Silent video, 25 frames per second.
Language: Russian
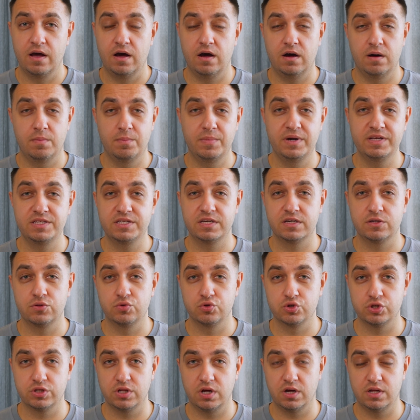А мыть их
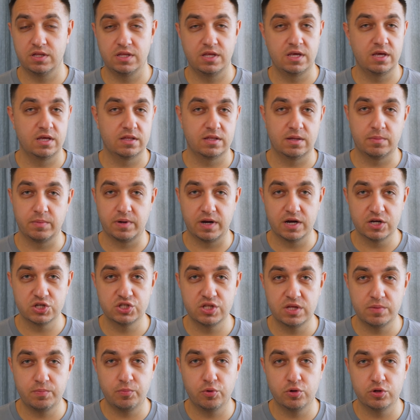нужно не там
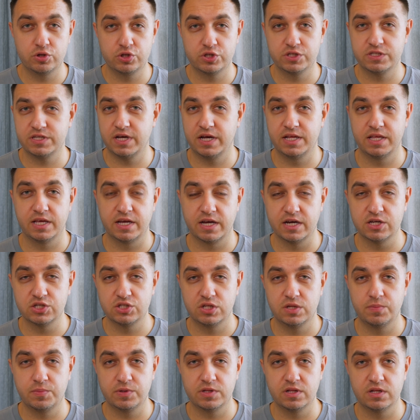каждые полчаса, не
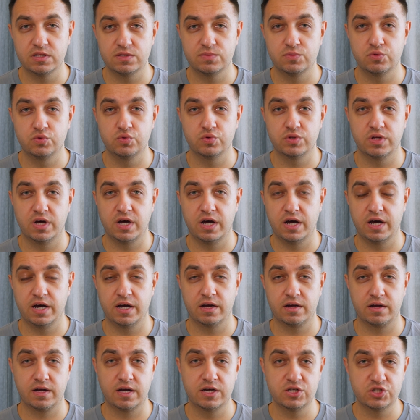каждые 15 минут,
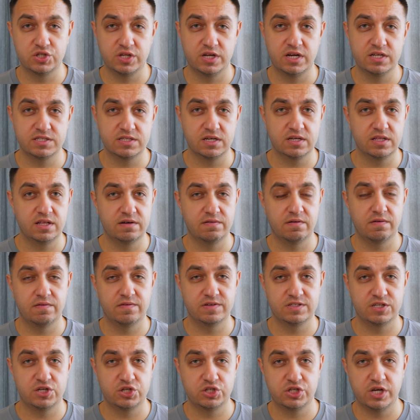а каждый раз, когда вы
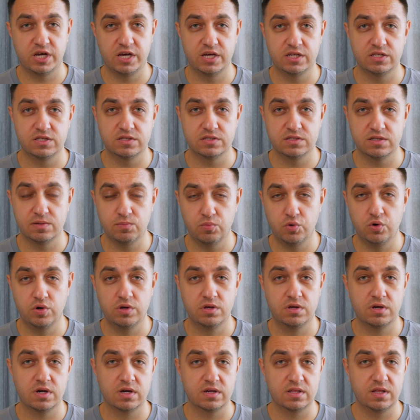возвращаетесь
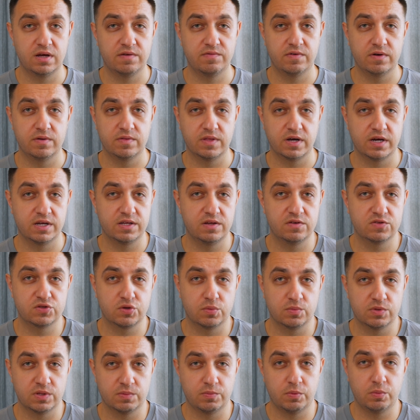домой, когда вы находились в
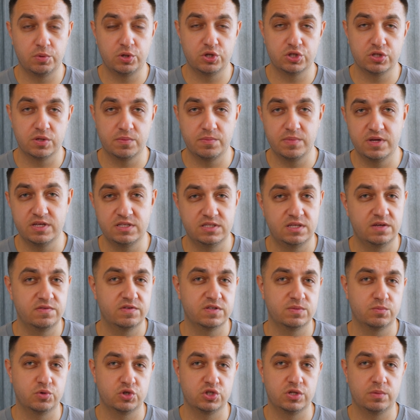каком-то публичном месте и,
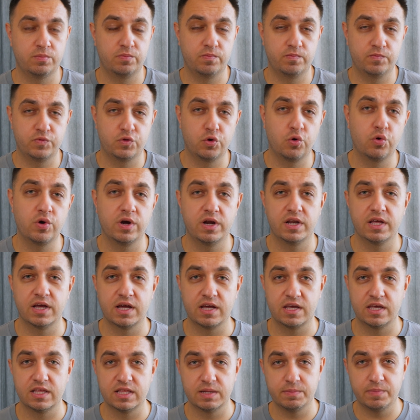возможно, трогали
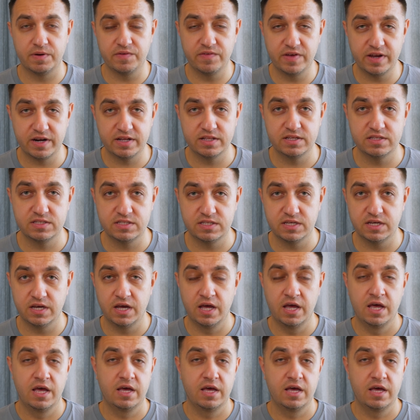какие-то поверхности,